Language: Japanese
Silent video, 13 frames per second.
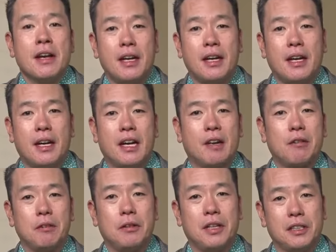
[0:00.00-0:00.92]
えー、
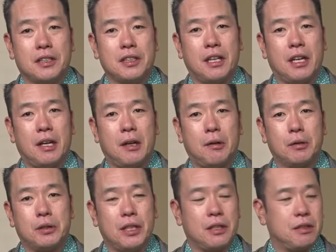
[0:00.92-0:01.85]
このレースね、
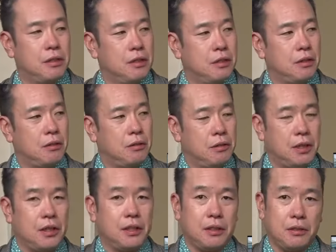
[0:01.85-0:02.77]
おそらくこ
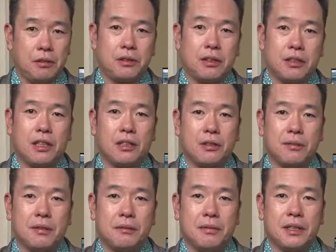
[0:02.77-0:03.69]
の辺で乗ってるか
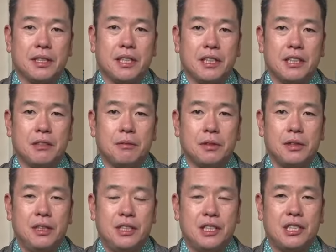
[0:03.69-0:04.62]
と思いますけれども、
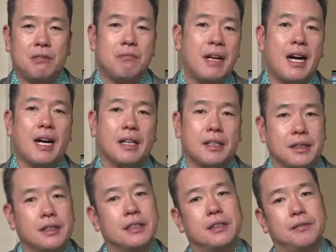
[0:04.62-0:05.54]
1
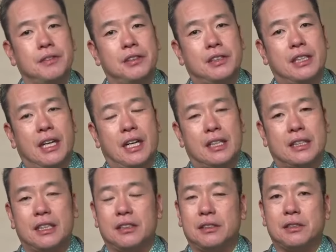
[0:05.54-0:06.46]
マーク、湯川
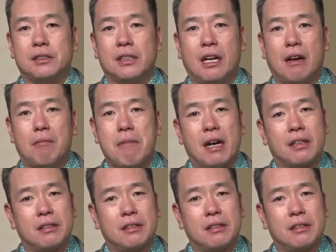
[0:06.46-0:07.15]
選手がま